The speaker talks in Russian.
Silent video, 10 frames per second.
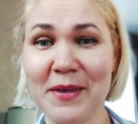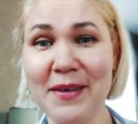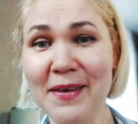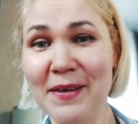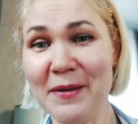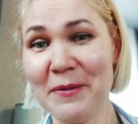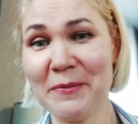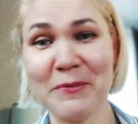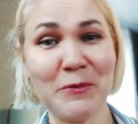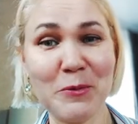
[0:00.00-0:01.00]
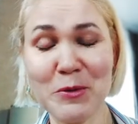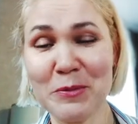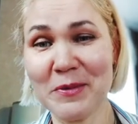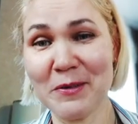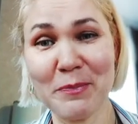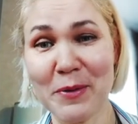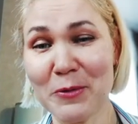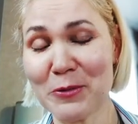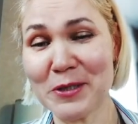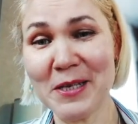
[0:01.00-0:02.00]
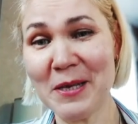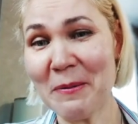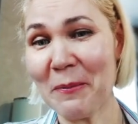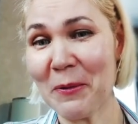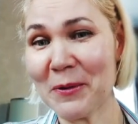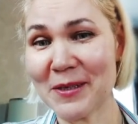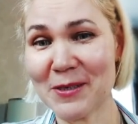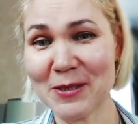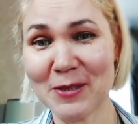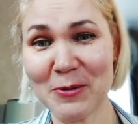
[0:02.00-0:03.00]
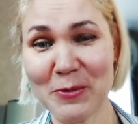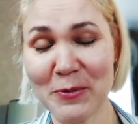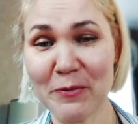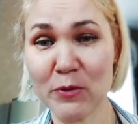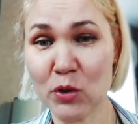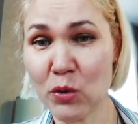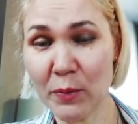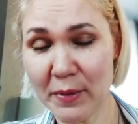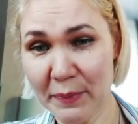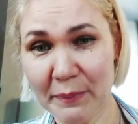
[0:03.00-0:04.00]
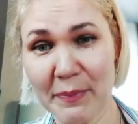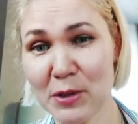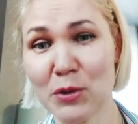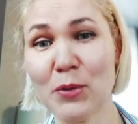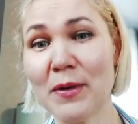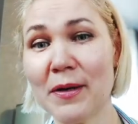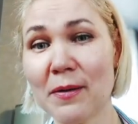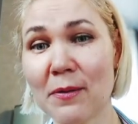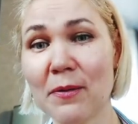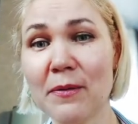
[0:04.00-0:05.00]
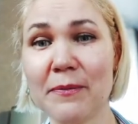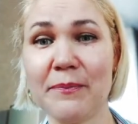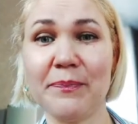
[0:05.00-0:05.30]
И, в общем-то, в погружение полностью в учебе пошло легко,